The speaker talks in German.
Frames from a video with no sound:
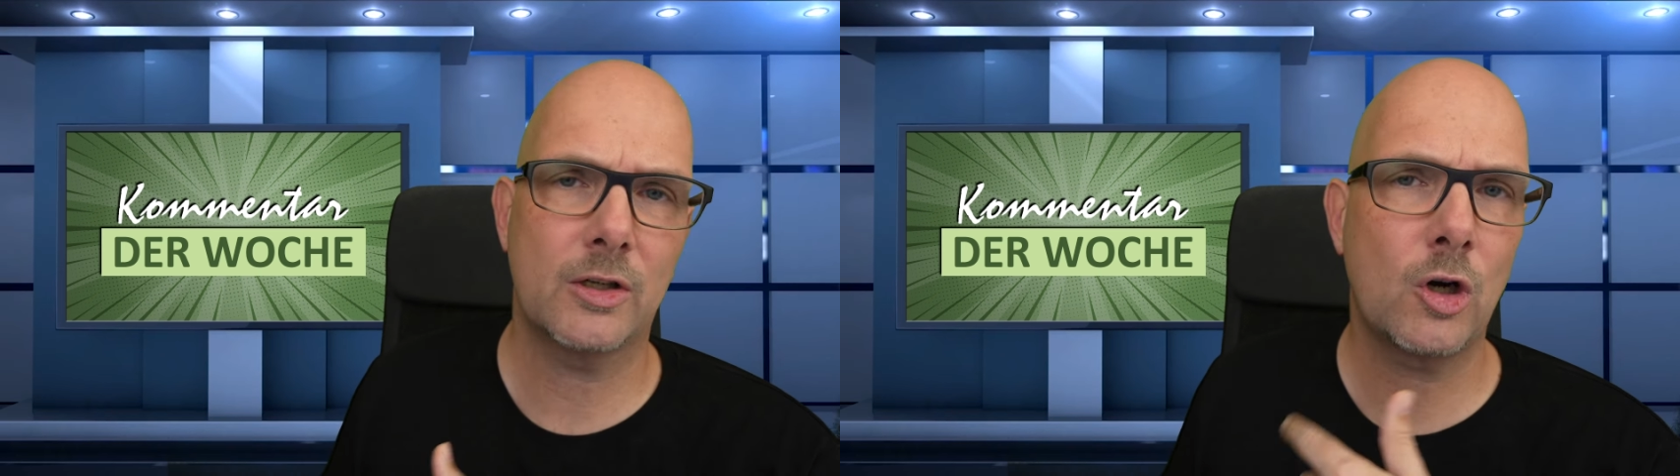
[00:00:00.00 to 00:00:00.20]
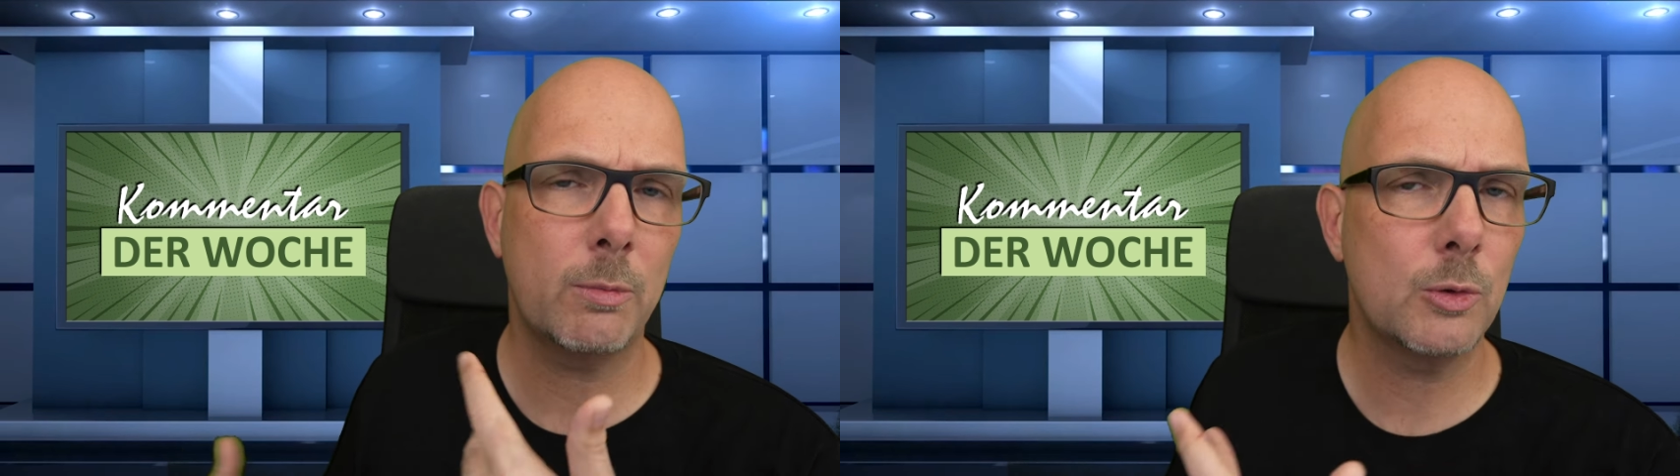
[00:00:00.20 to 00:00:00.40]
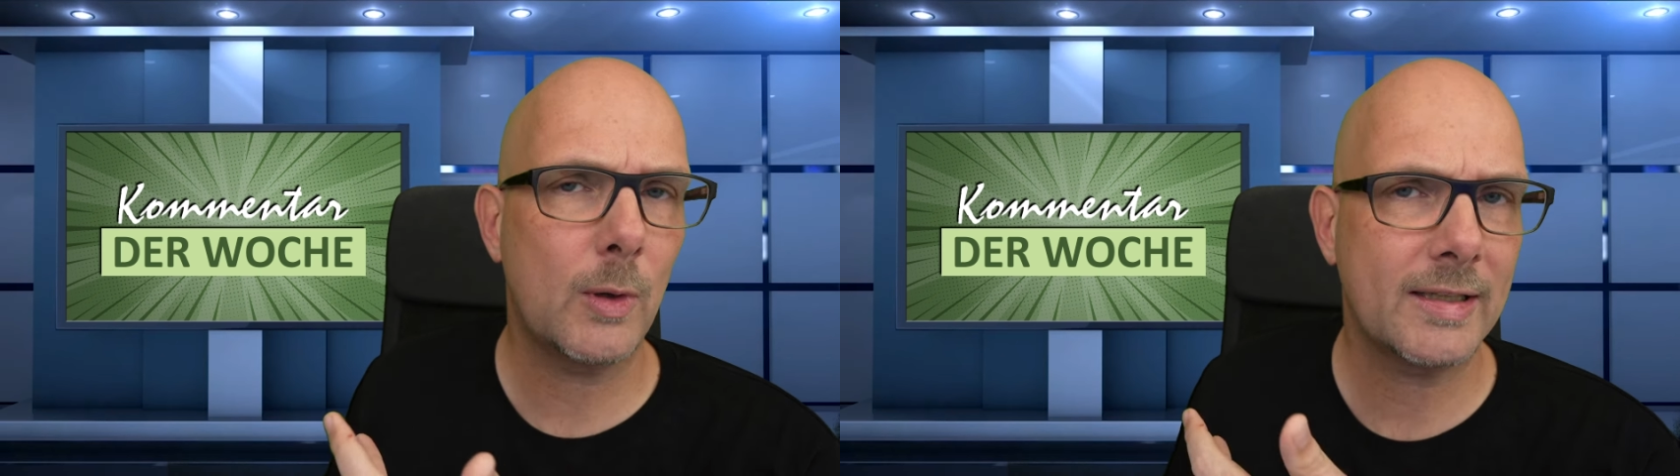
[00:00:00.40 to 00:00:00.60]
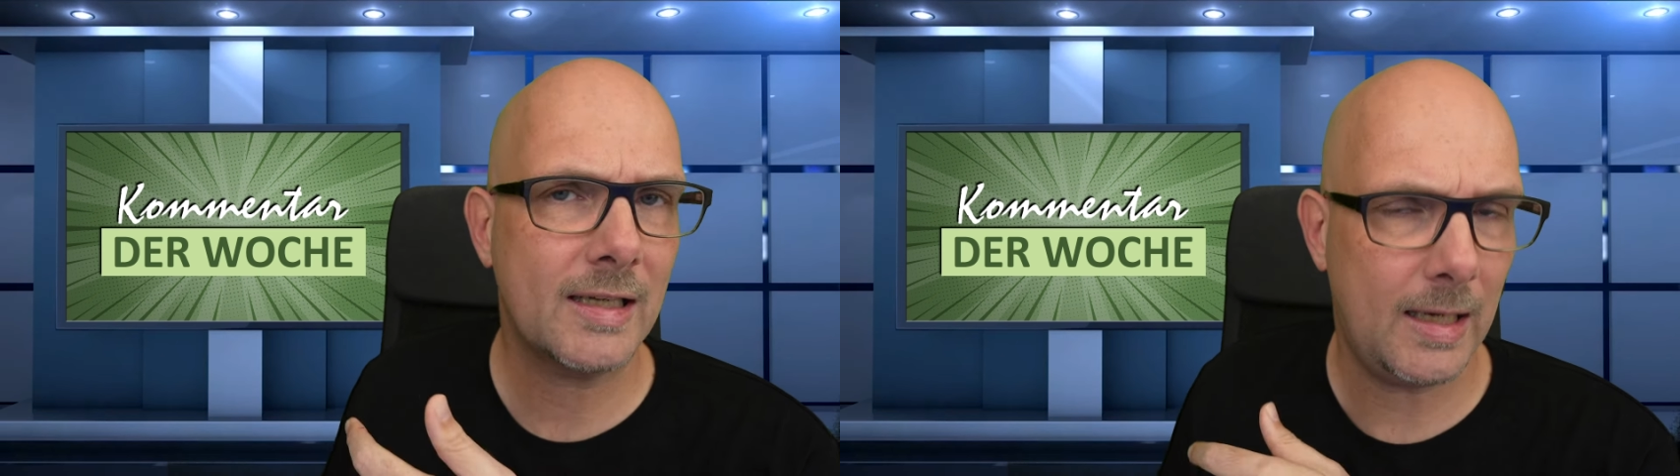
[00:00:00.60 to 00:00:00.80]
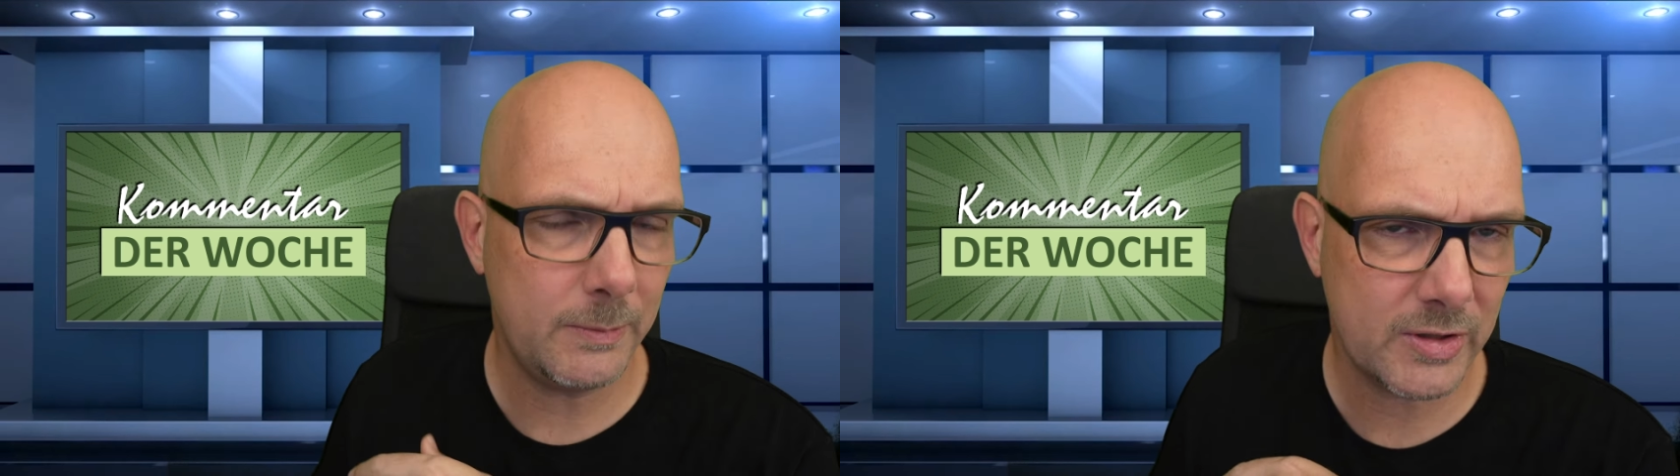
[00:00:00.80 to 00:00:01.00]

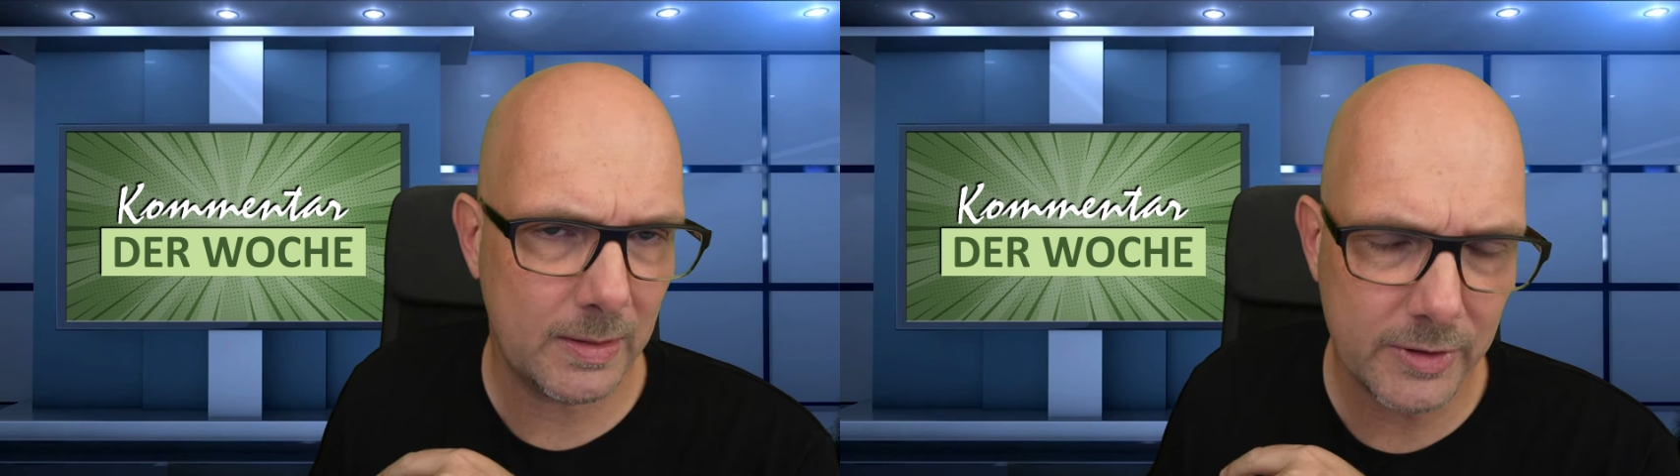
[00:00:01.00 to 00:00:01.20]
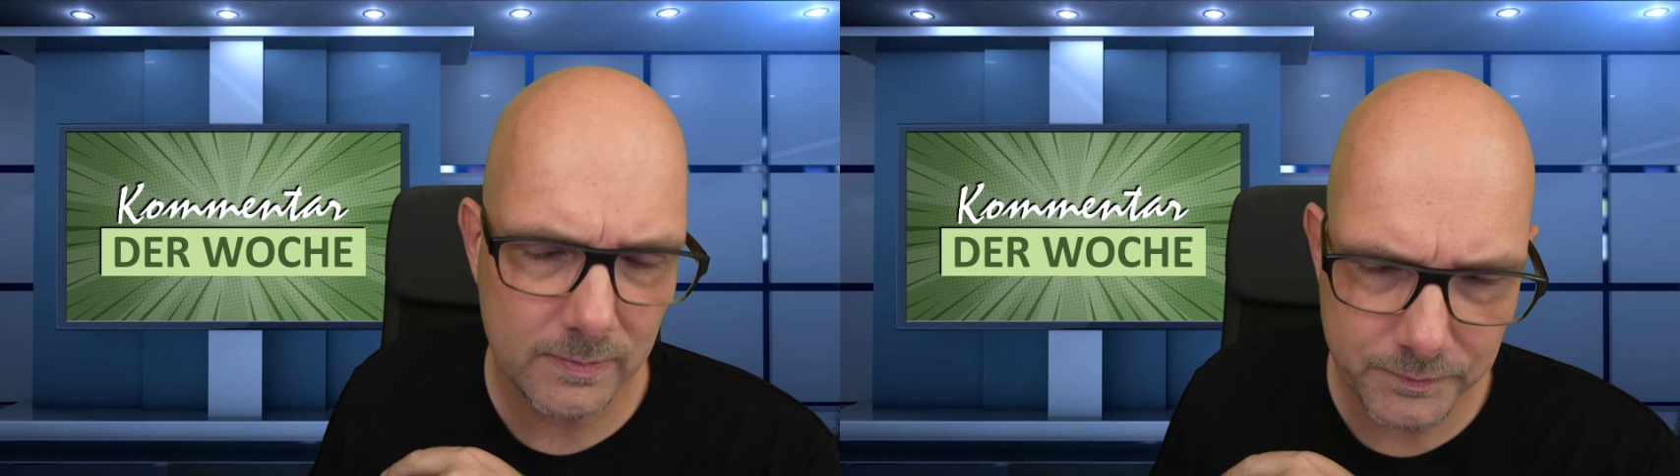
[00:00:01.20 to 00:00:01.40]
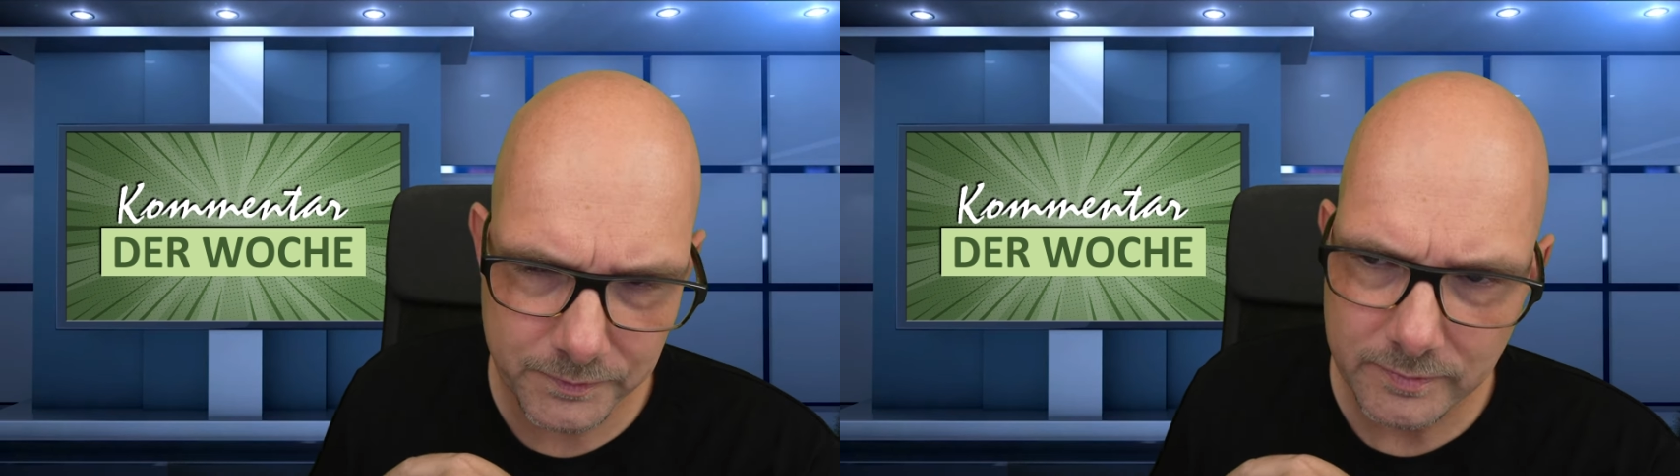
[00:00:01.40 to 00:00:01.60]
Copyright-Claims gibt.